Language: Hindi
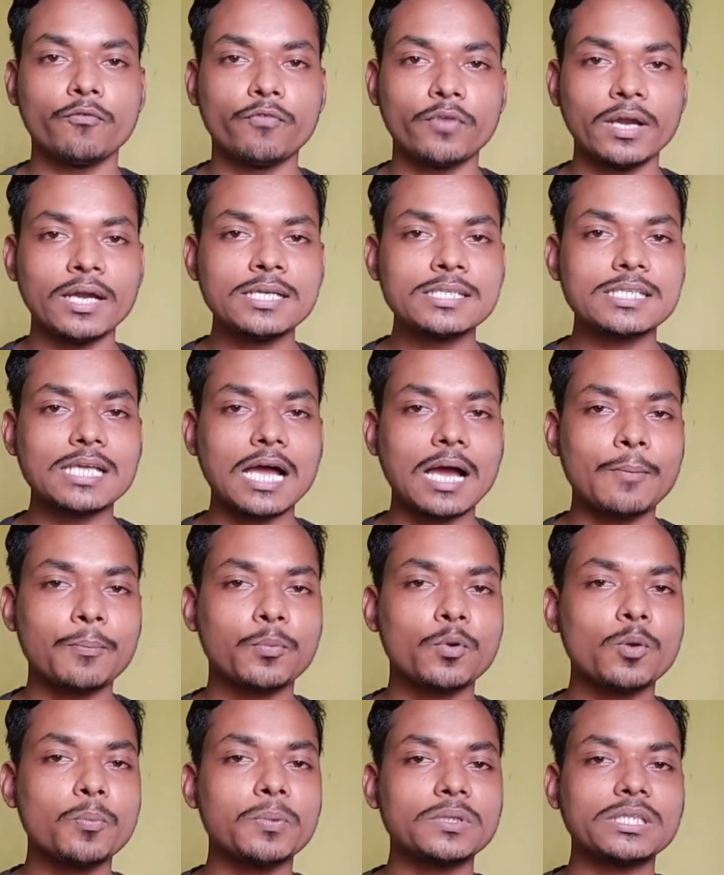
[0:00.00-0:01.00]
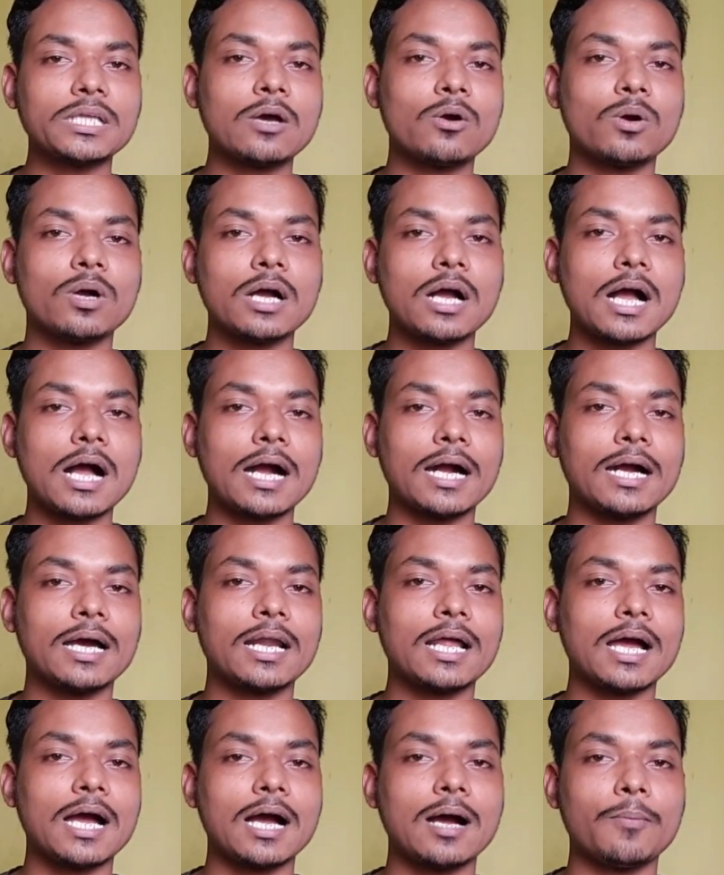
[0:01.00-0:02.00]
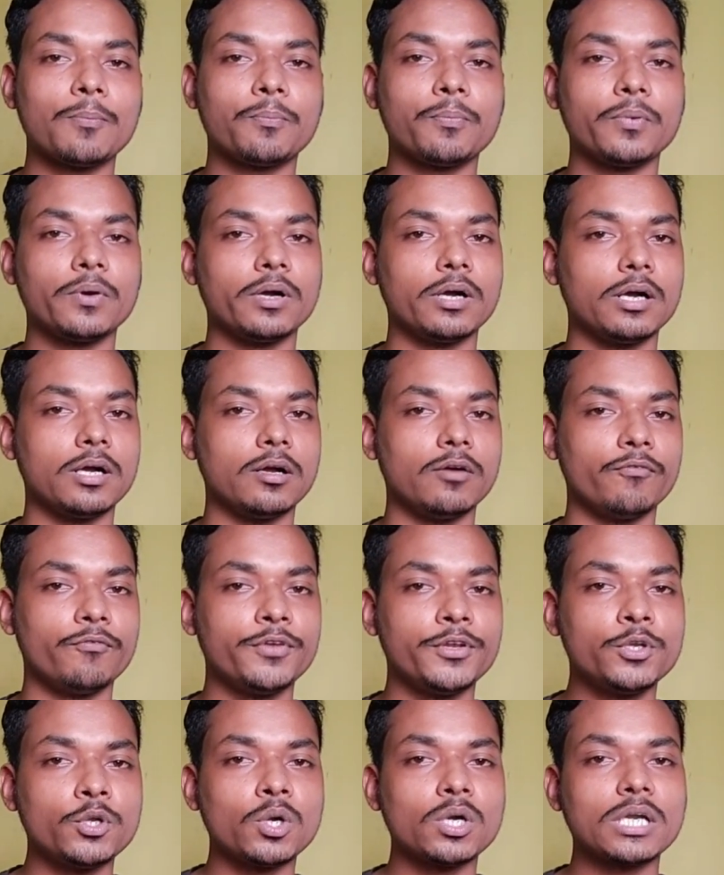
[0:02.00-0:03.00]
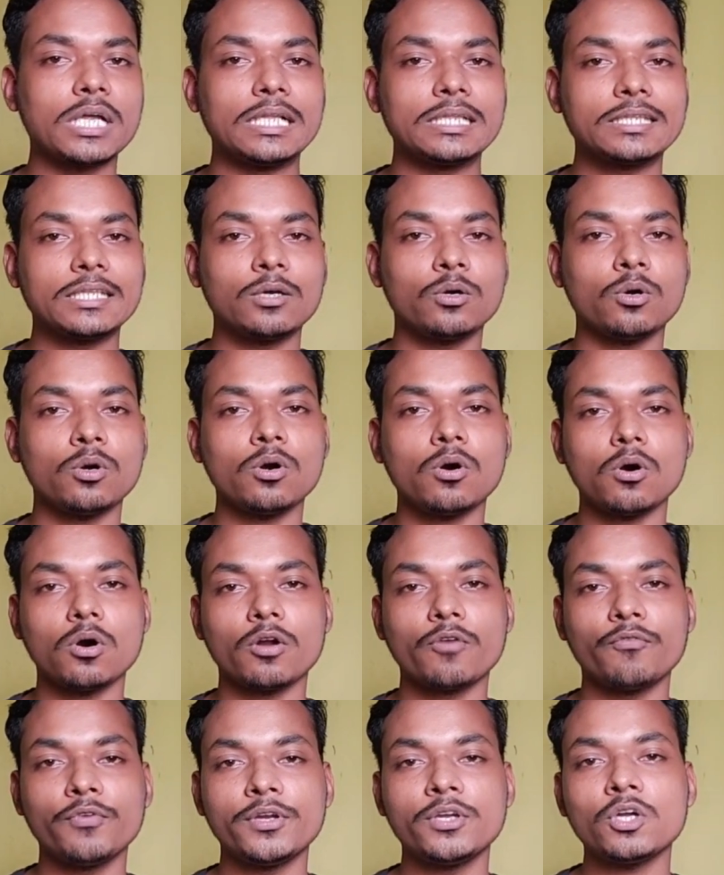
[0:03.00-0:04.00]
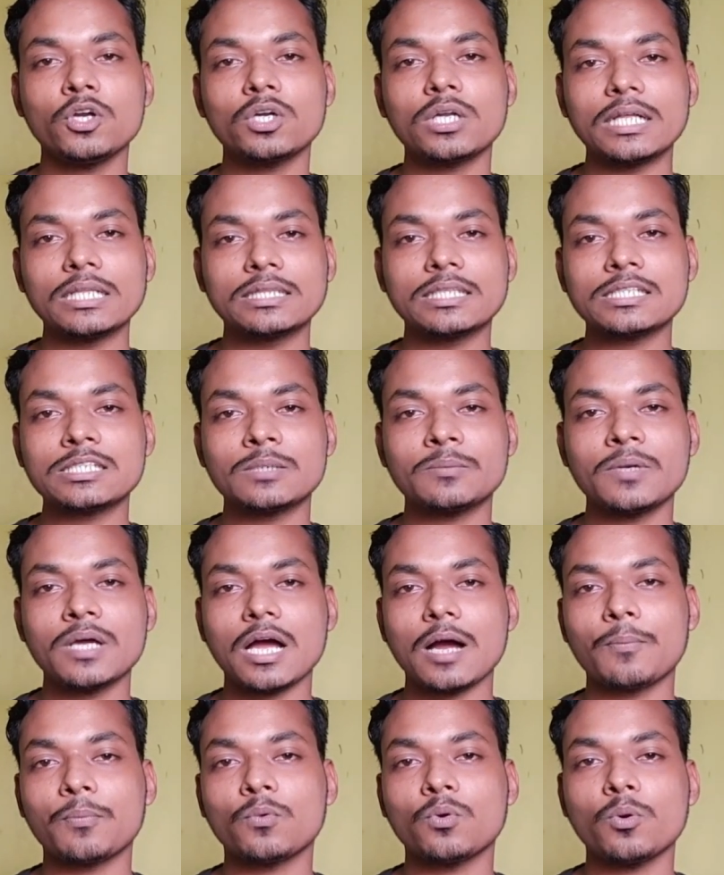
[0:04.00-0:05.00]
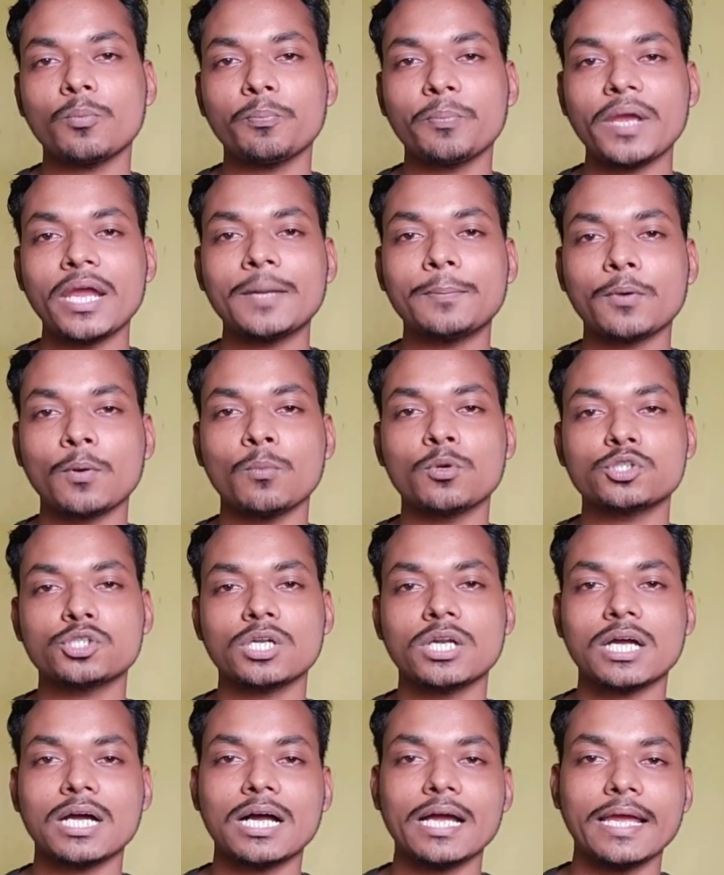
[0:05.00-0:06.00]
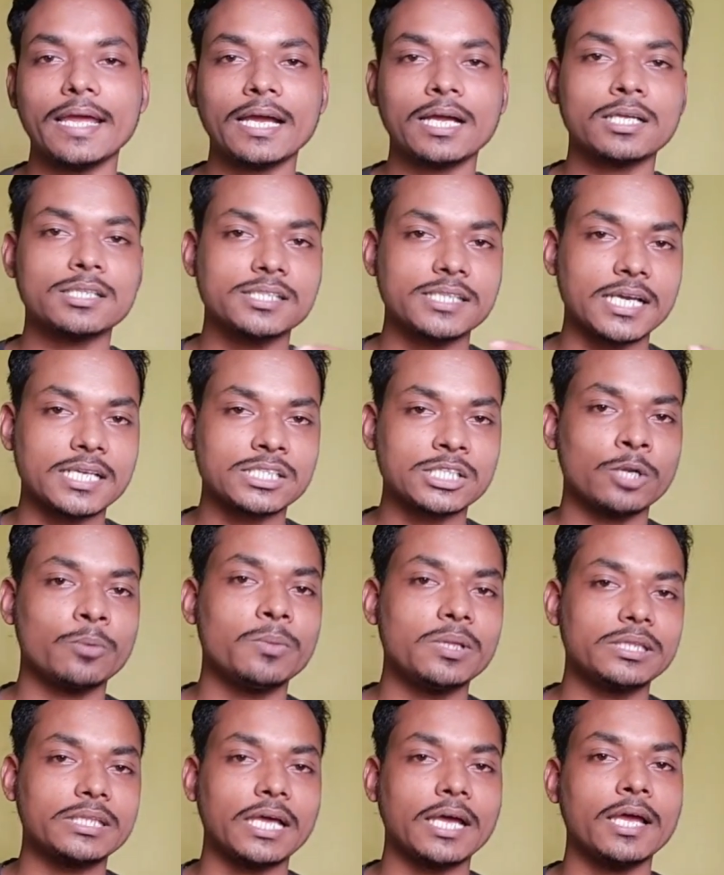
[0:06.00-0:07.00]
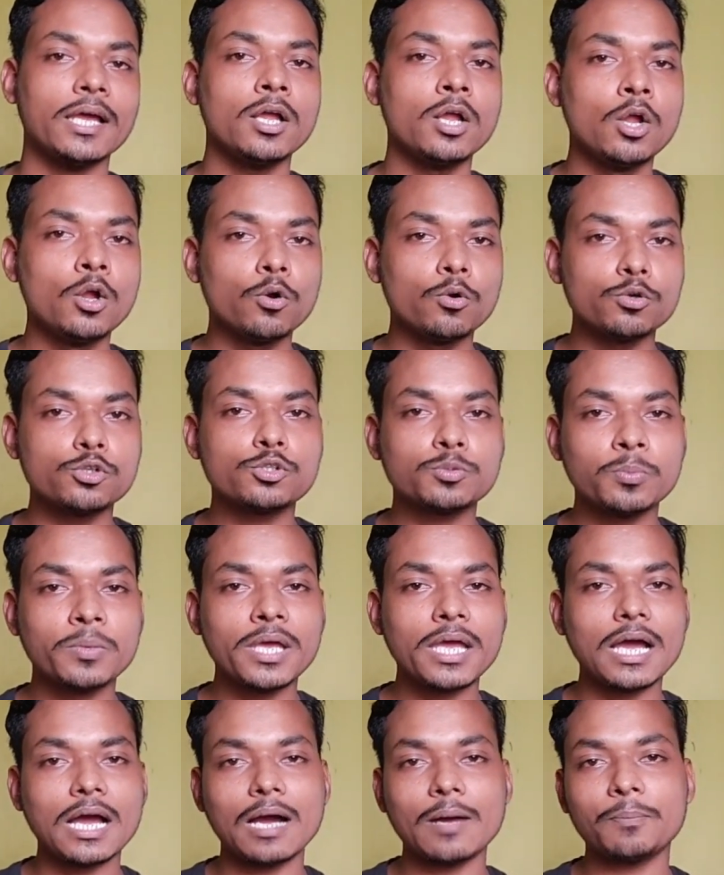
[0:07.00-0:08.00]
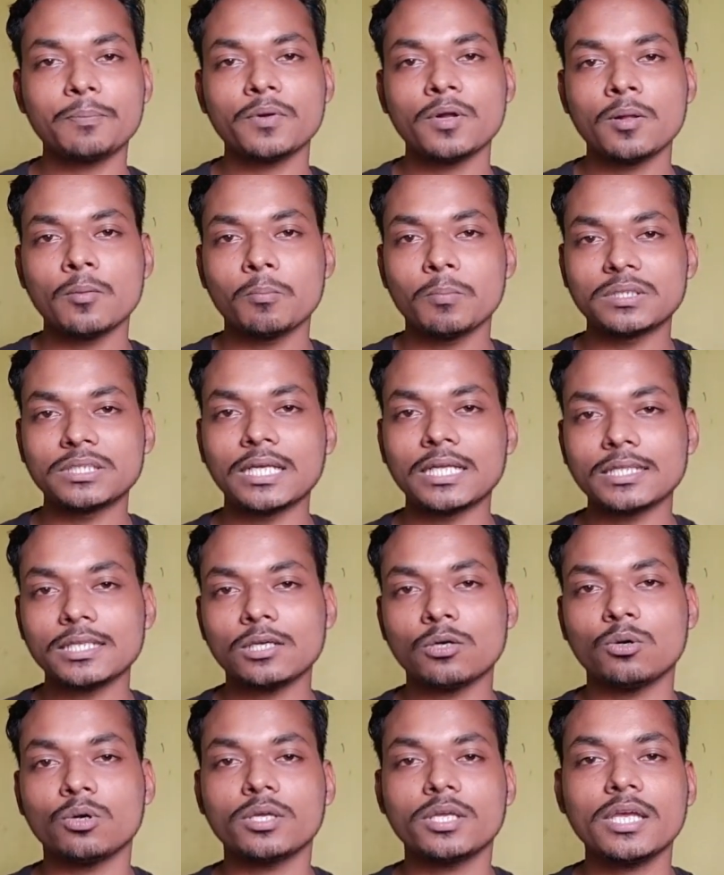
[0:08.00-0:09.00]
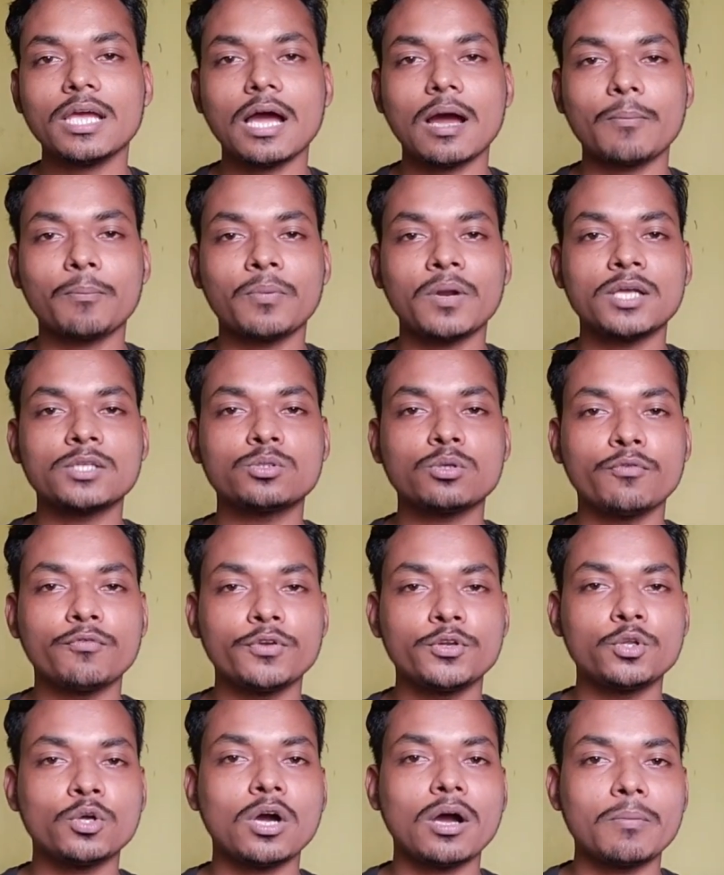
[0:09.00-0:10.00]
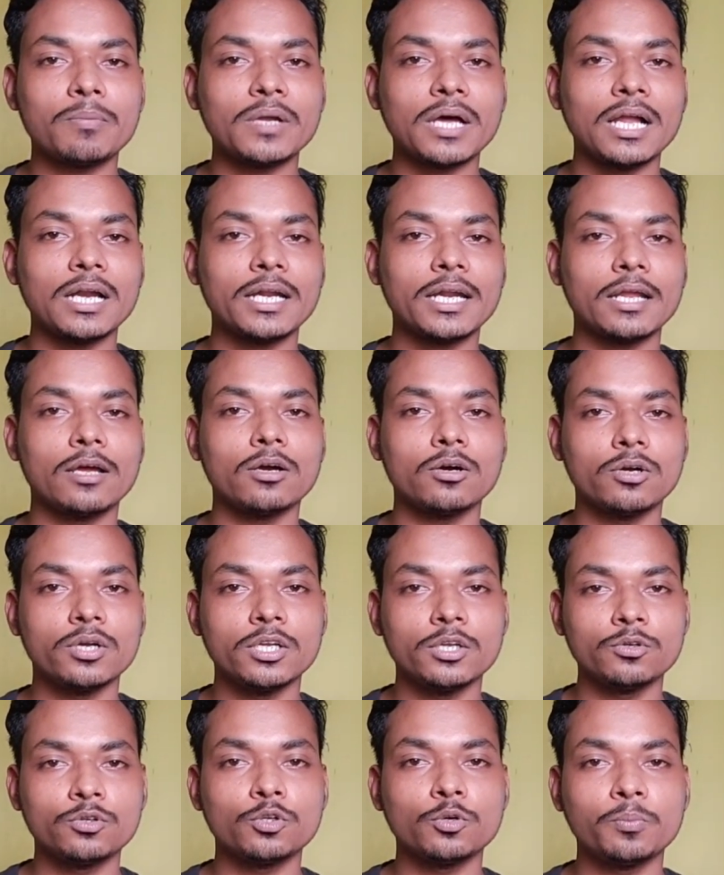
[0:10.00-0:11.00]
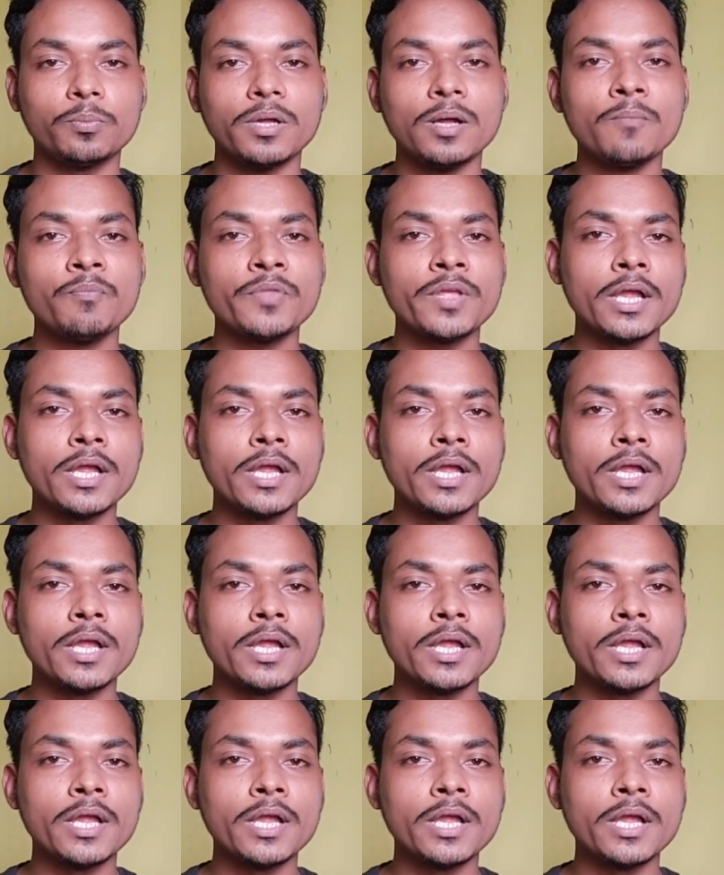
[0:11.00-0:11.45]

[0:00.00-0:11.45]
फ्रेंड्स आपको पता होगा अगर आप वीडियो डालते हो और वीडियो डालते समय आपको पेड प्रमोशन का एक सेक्शन मिलता है उसमें आप बताते हो कि अपना जो वीडियो आप डाल रहे हो यूट्यूब में